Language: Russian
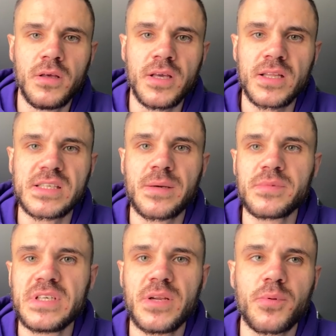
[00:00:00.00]
Я на
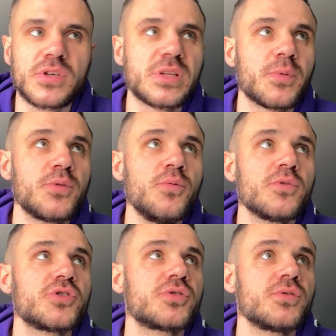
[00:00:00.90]
самом деле просто
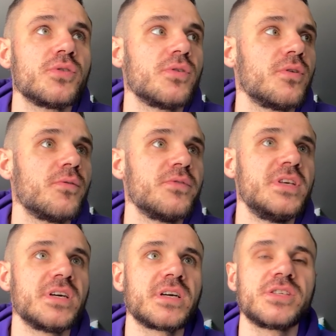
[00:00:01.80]
подумал, что
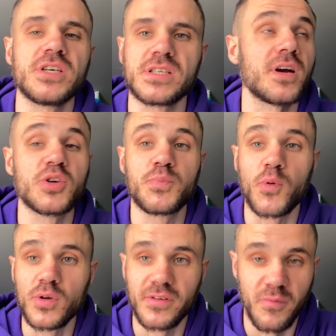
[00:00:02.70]
ехать сейчас как
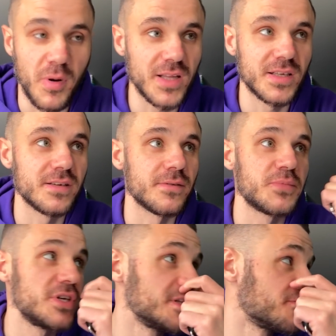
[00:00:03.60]
шпроты в банке
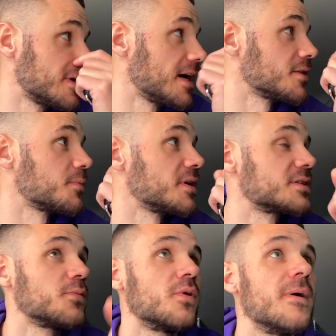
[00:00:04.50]
вообще не вариант.
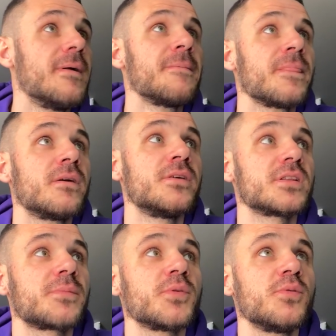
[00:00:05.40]
Поэтому я
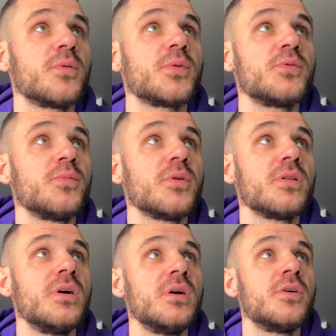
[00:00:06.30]
так
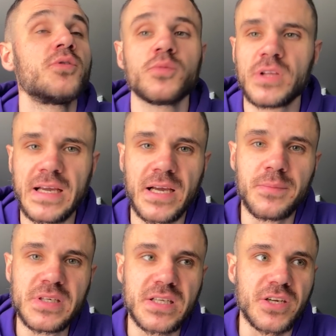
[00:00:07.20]
подумал-подумал. И думаю, дай-ка я
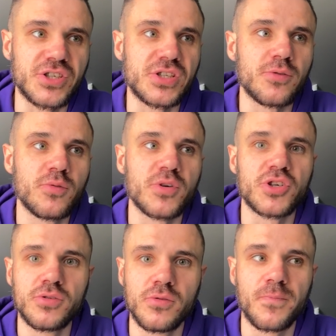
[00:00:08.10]
быстренько сейчас найду
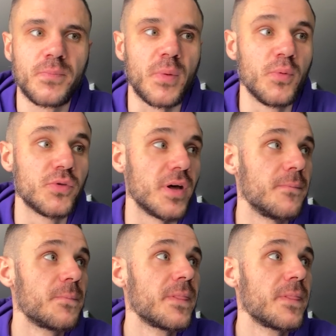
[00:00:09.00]
машину попутно.